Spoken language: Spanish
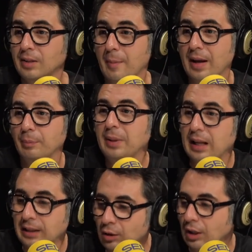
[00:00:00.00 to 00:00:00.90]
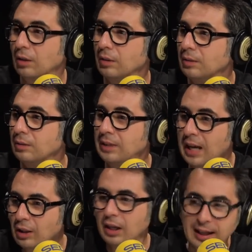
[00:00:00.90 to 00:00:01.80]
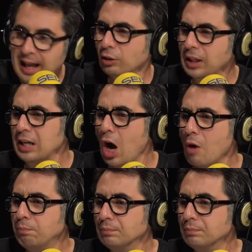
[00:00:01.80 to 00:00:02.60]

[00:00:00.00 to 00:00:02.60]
Taman, mira, ya lo tengo. Ya lo que ya lo tengo.